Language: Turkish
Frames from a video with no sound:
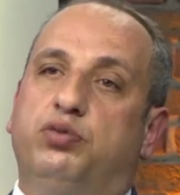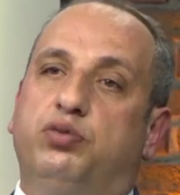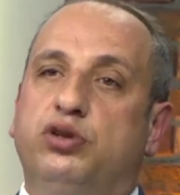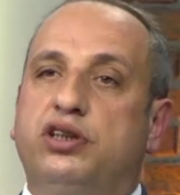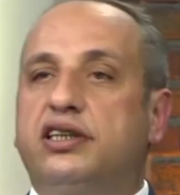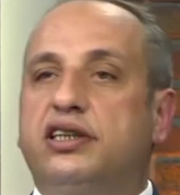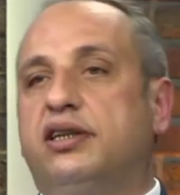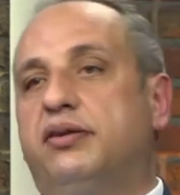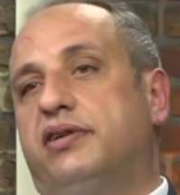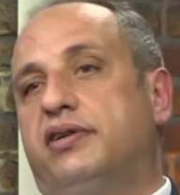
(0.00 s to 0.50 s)

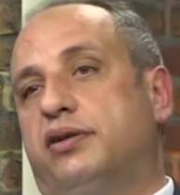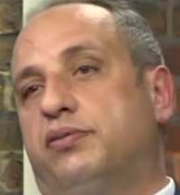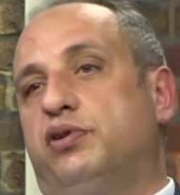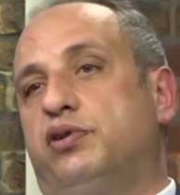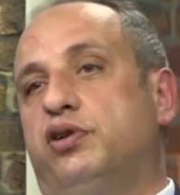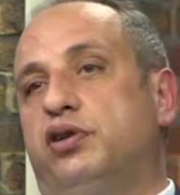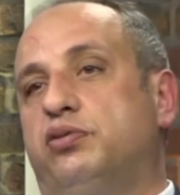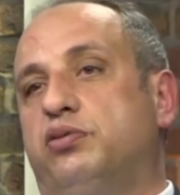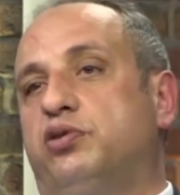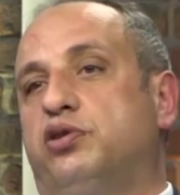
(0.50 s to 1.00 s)
Bu ne
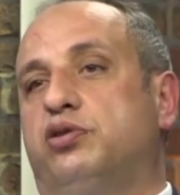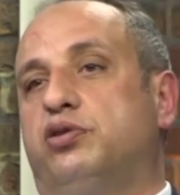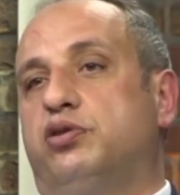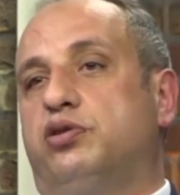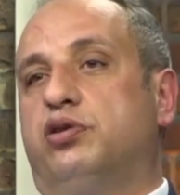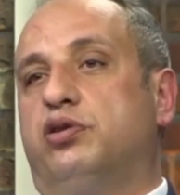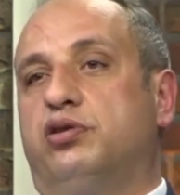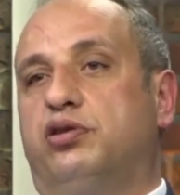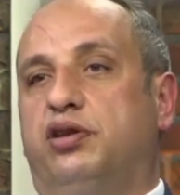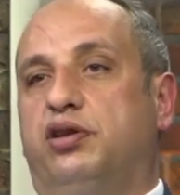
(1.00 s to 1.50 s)
demek biliyor
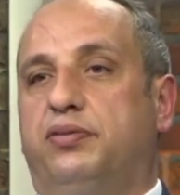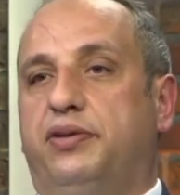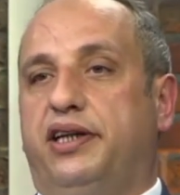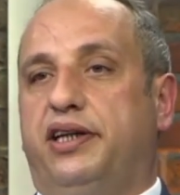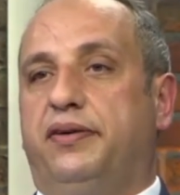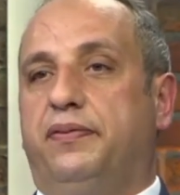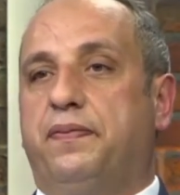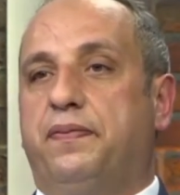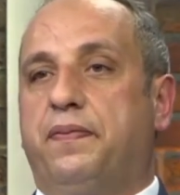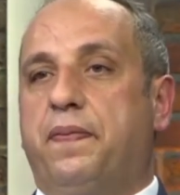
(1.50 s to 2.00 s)
musunuz doktor bey?